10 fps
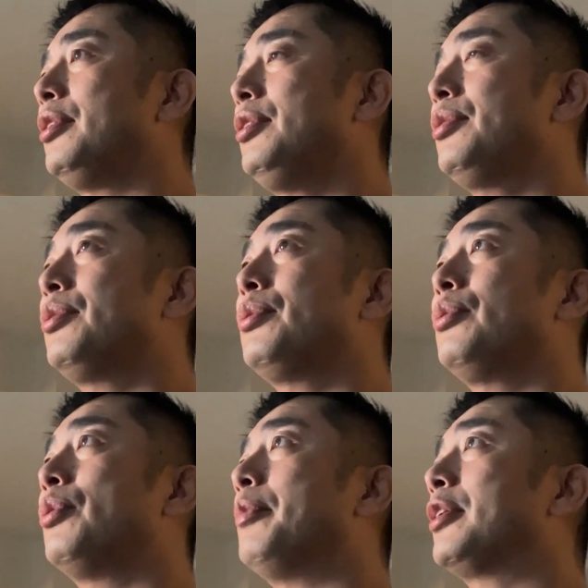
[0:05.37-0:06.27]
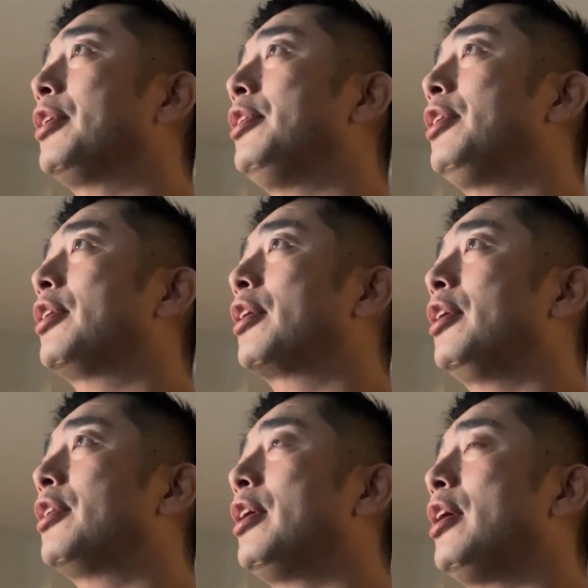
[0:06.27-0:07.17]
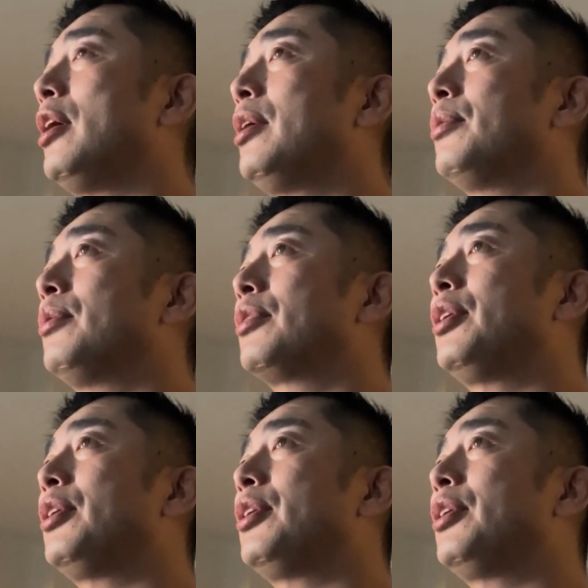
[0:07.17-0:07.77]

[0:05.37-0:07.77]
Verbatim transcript: 日中をまたにかけた、あの、